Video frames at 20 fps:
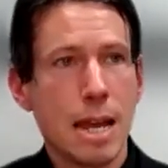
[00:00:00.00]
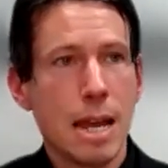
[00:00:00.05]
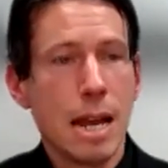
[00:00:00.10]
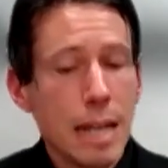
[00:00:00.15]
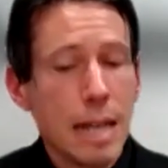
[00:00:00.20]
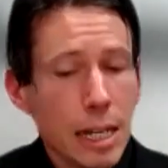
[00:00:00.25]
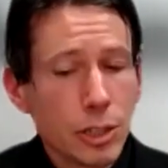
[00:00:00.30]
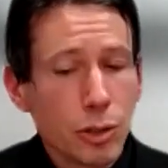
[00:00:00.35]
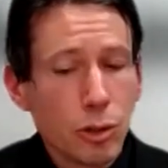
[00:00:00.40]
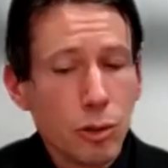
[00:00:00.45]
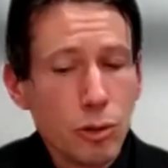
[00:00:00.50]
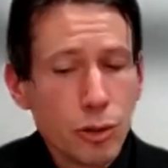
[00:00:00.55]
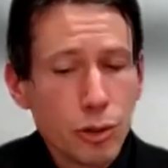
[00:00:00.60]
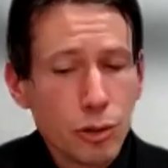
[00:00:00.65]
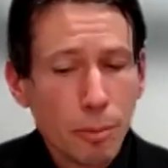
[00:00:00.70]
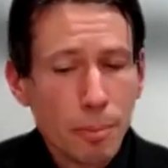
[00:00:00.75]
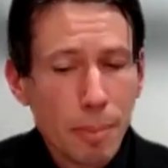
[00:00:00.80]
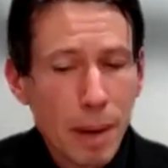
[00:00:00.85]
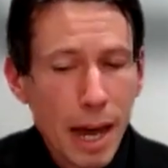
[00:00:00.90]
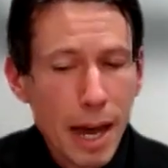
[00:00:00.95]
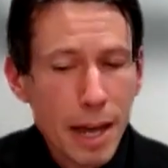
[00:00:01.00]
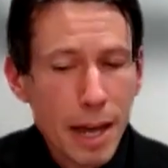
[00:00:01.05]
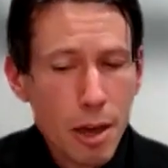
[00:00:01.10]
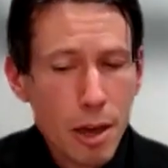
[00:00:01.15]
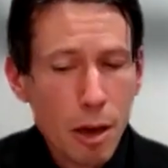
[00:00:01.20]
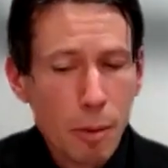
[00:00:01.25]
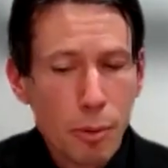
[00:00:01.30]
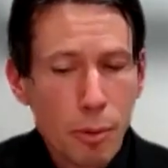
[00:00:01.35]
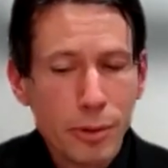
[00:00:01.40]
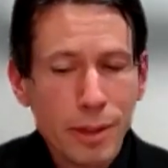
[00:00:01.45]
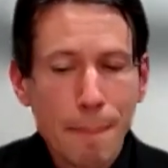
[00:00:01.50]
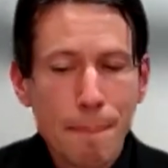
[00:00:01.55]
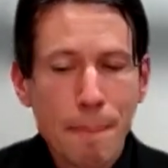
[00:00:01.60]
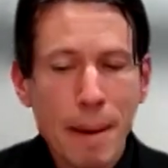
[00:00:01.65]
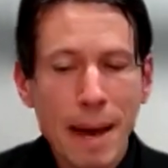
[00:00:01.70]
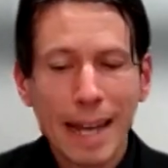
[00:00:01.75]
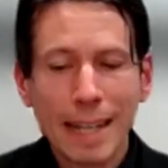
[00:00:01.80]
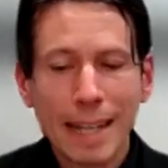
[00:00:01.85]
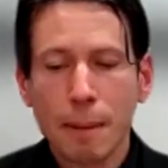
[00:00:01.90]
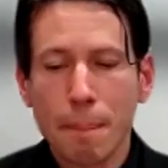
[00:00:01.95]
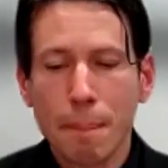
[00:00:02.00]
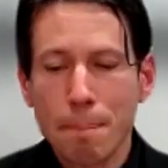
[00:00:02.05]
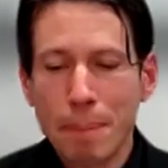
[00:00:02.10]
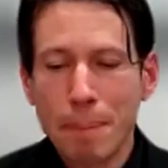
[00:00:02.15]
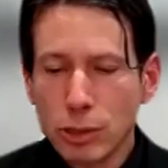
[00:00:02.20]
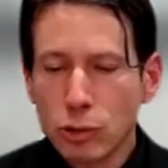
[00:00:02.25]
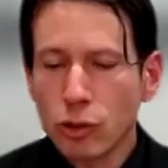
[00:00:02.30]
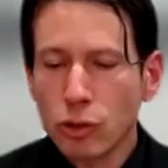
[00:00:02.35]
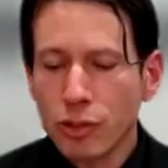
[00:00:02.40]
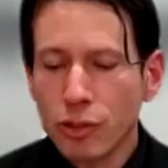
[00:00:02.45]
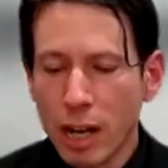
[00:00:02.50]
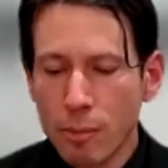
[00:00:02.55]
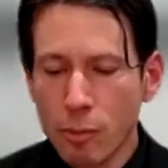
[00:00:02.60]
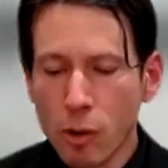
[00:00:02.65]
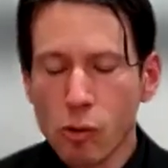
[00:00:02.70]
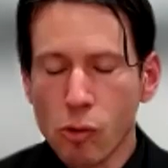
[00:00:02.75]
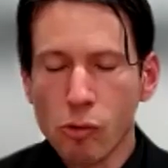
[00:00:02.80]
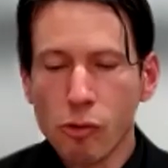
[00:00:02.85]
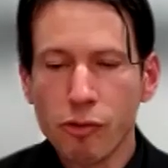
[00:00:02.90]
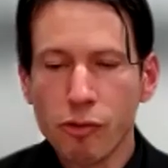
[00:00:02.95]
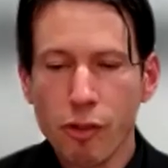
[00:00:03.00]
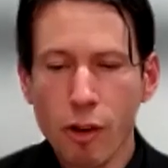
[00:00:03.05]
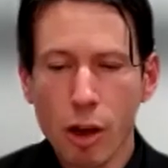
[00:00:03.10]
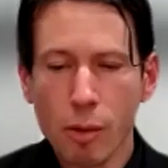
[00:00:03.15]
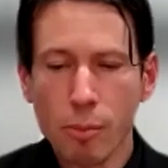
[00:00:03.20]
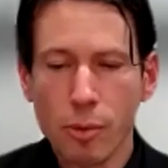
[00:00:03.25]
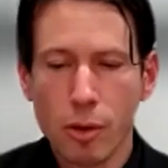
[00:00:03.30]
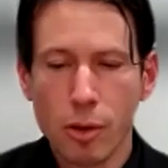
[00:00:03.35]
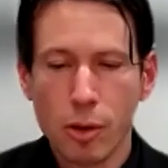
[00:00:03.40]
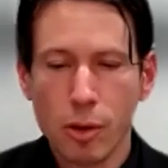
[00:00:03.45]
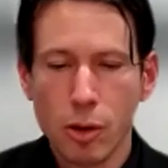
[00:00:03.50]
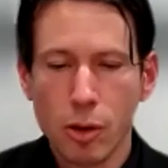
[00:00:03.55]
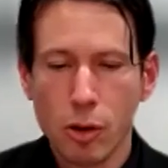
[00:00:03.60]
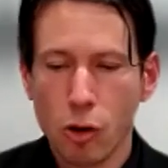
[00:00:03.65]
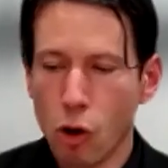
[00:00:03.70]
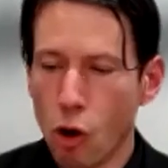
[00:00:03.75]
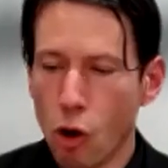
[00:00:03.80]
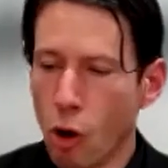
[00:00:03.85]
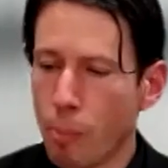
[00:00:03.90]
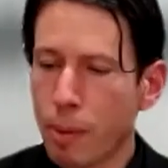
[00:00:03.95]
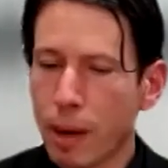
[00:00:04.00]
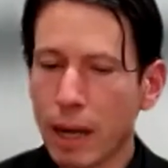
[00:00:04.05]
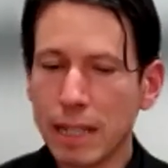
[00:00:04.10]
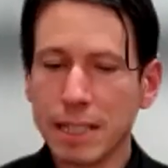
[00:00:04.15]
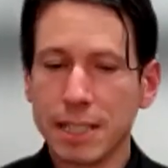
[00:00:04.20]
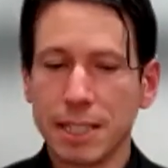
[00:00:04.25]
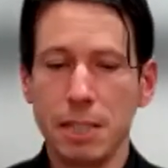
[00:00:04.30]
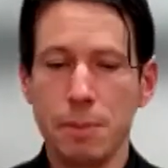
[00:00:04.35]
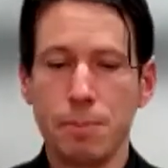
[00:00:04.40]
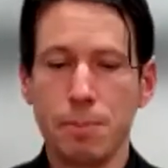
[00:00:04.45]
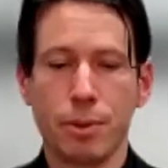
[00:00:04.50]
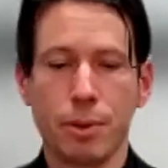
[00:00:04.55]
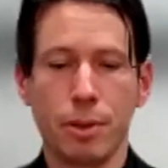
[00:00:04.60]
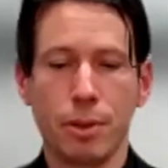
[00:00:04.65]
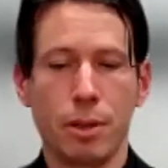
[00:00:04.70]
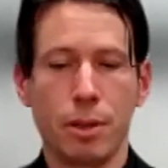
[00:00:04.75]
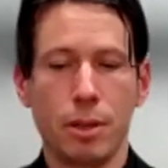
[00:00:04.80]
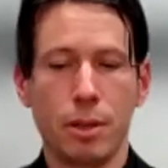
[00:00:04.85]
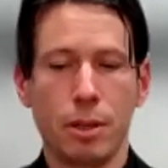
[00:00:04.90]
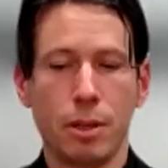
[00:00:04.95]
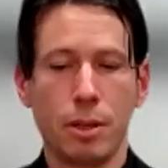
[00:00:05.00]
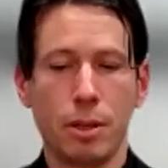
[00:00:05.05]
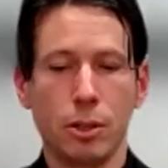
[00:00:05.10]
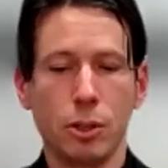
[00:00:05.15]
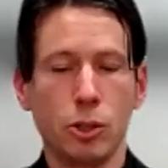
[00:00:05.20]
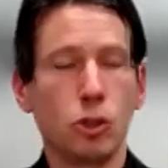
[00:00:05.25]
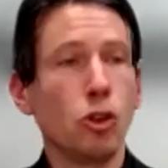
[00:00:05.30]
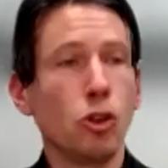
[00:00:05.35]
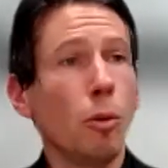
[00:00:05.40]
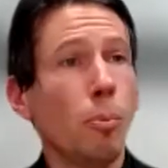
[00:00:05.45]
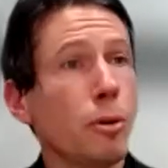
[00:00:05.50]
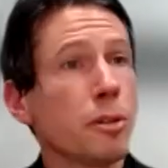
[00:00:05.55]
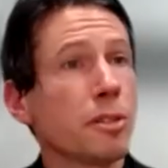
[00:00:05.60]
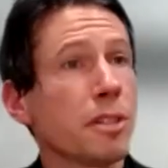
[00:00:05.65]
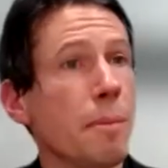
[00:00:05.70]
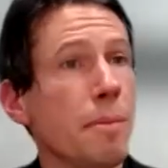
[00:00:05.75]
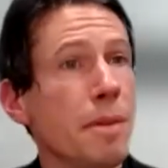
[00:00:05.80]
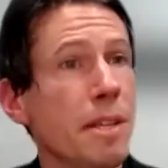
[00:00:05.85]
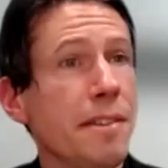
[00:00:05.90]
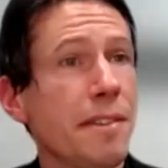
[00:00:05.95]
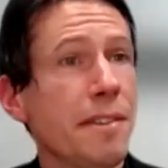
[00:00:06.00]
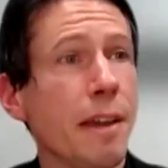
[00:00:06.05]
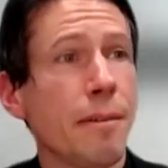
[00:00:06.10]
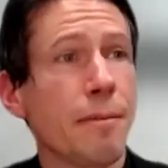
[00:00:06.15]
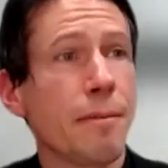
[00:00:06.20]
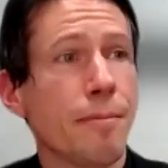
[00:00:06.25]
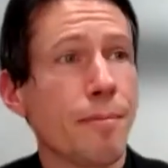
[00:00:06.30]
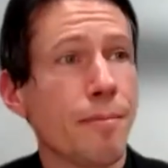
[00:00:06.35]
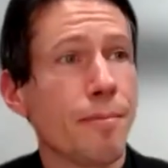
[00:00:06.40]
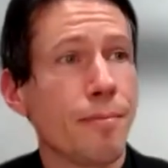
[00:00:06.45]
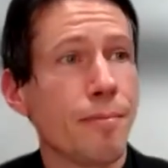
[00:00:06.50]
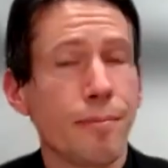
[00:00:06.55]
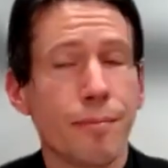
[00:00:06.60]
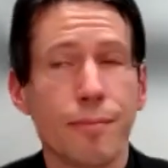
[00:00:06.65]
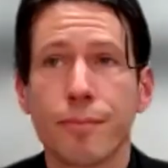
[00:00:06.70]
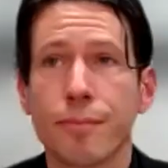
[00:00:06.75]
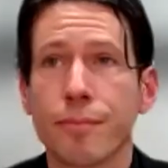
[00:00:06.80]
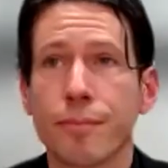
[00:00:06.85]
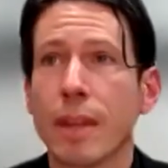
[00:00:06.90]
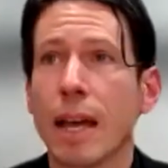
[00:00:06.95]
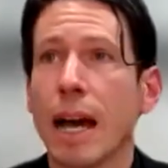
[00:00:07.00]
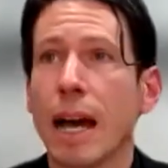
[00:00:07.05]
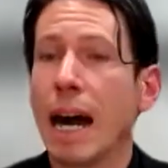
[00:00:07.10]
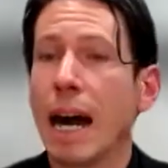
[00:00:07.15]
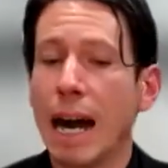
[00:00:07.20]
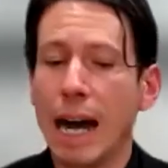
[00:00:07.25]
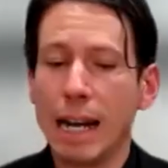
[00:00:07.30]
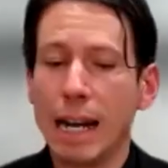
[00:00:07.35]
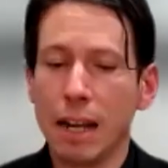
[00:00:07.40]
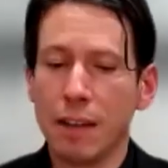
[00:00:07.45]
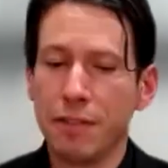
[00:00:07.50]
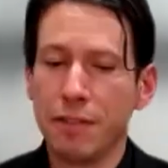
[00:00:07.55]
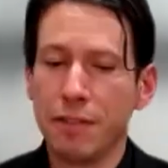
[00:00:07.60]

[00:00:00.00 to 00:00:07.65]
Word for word: La solution, par ailleurs, peut n'apparaître pas totalement conforme au principe d'opposabilité à la